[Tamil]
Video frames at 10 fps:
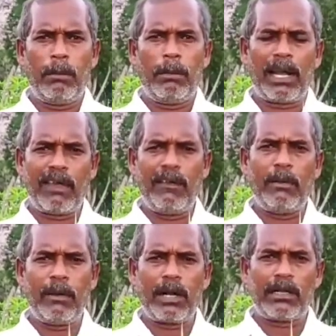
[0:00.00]
மலைவேம்புன்றது
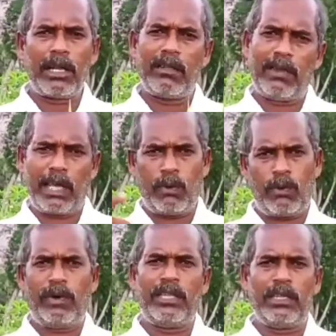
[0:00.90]
வேம்புன்றது அது வேறு
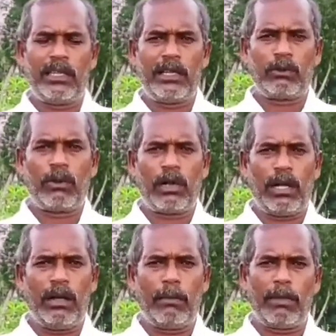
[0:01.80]
ஒரு வைத்தியத்துக்கு நான் சொல்கிறேன்